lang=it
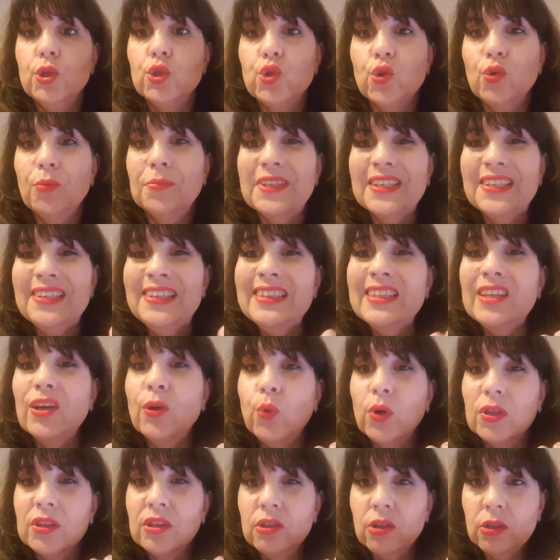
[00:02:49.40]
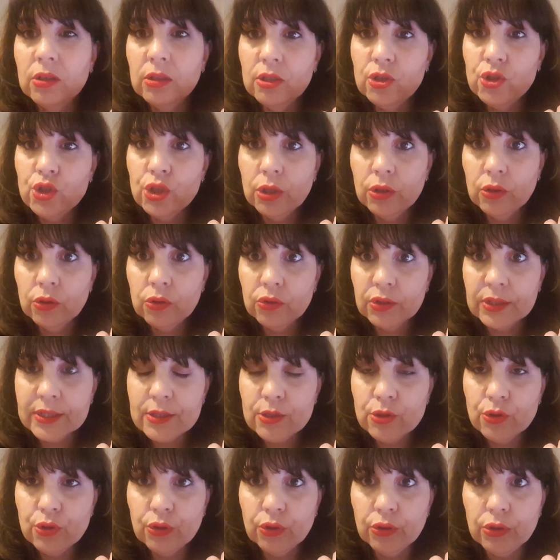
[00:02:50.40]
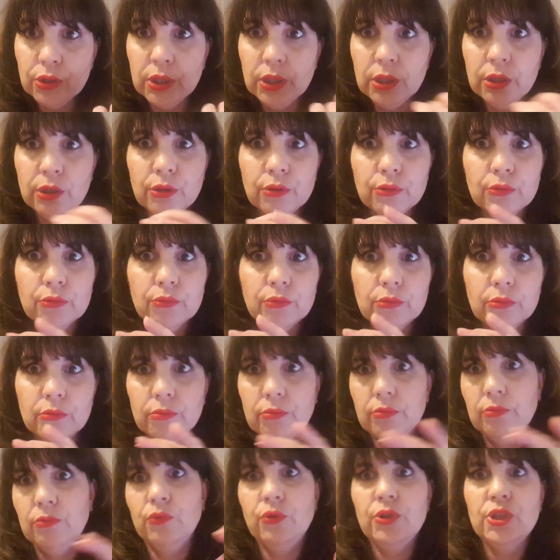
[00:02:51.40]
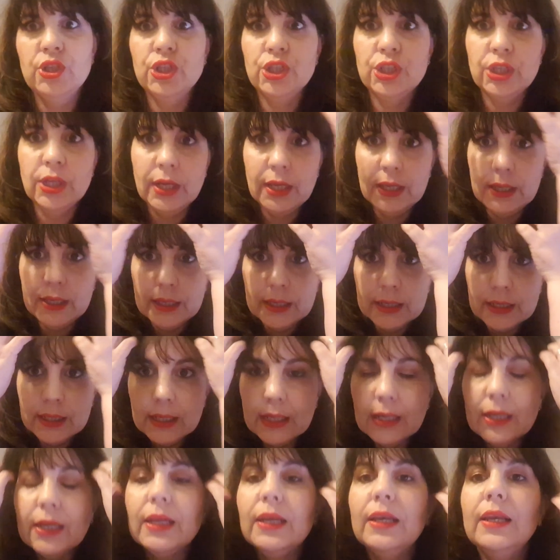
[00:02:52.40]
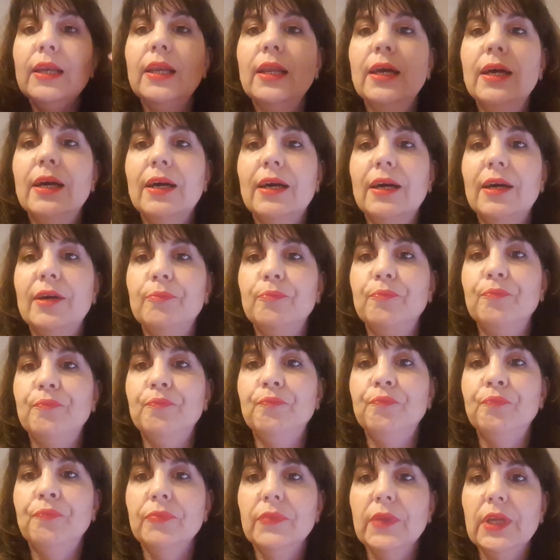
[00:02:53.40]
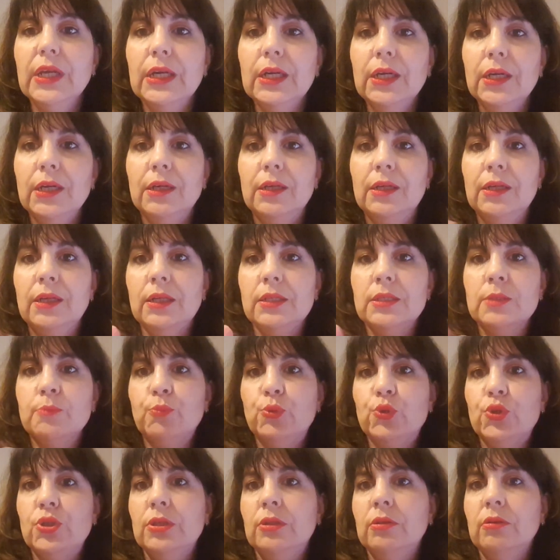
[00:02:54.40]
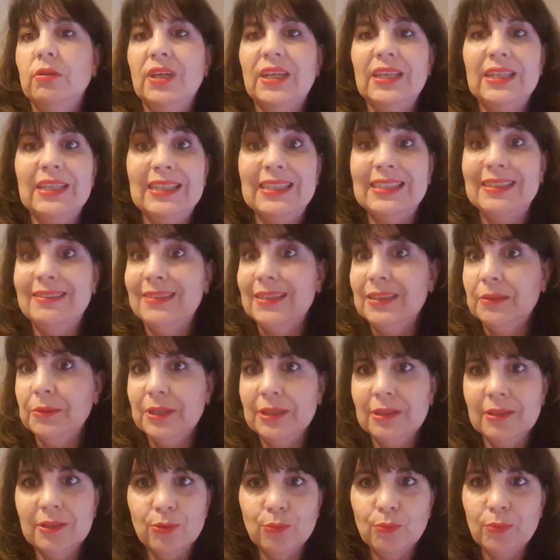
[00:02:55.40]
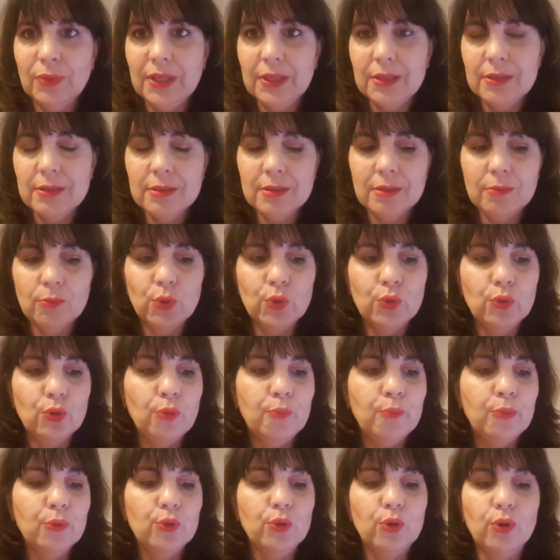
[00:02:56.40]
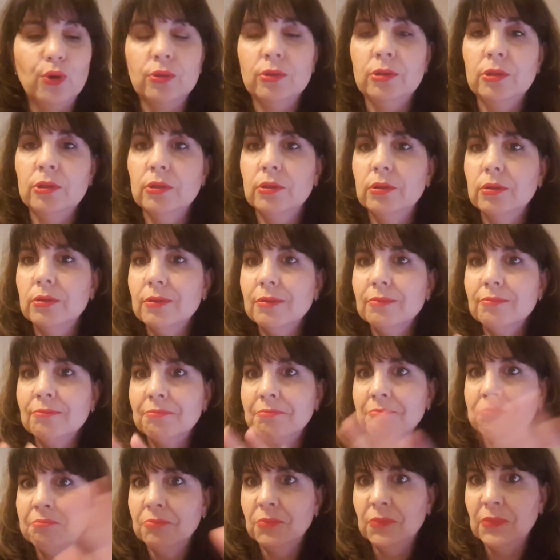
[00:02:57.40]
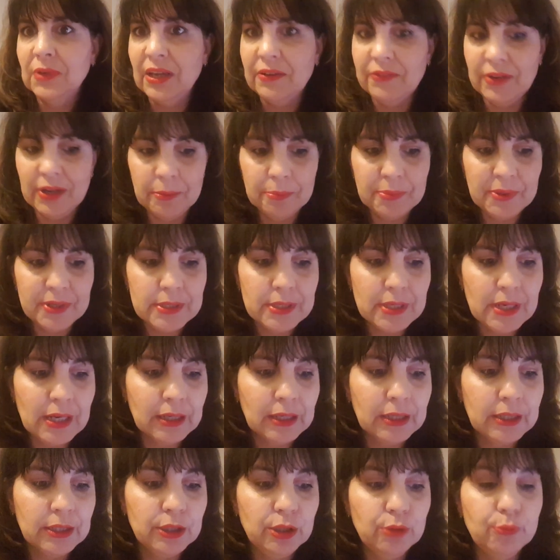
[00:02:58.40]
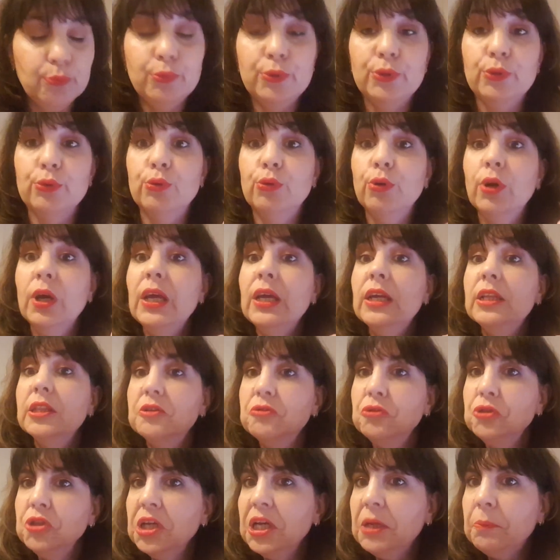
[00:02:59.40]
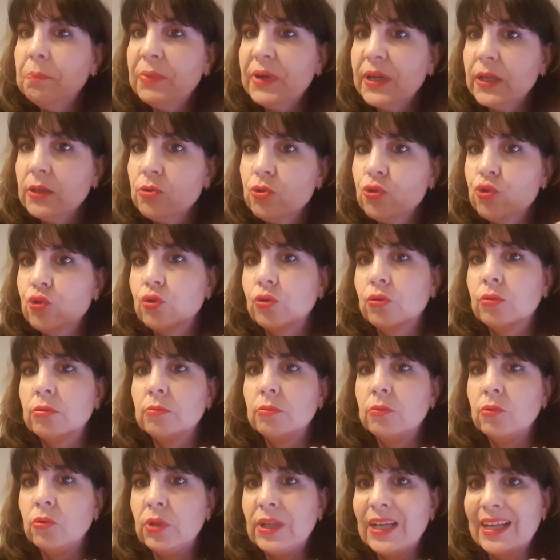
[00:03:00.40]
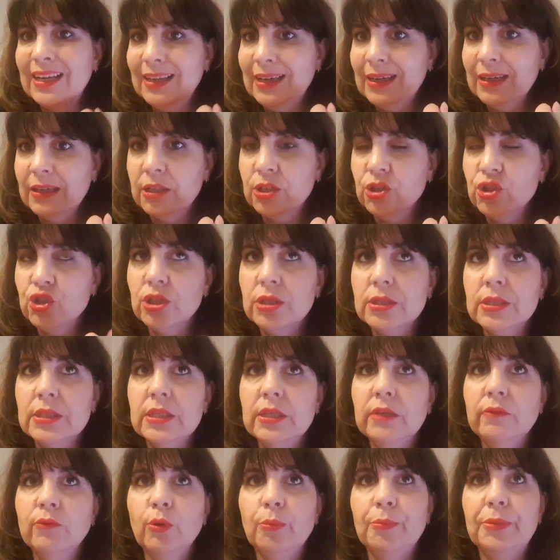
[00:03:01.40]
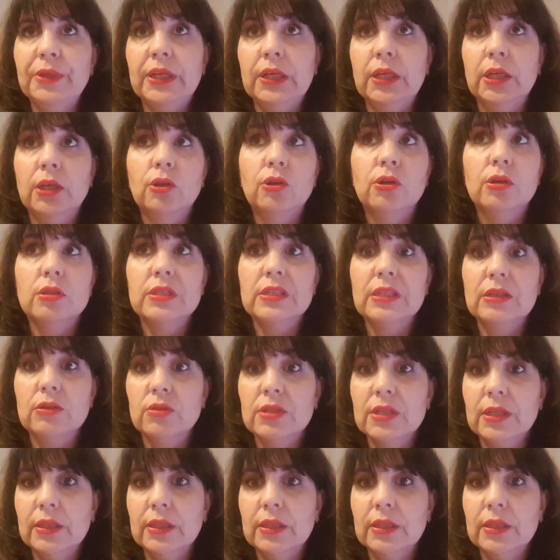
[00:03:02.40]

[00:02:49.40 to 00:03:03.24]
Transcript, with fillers: sono praticamente 14 colorazioni in cui scegliere um, l'espositore era veramente un bellissimo colpo d'occhio ne avrei presi anche di più devo dire il prezzo non è neanche eccessivo perché costano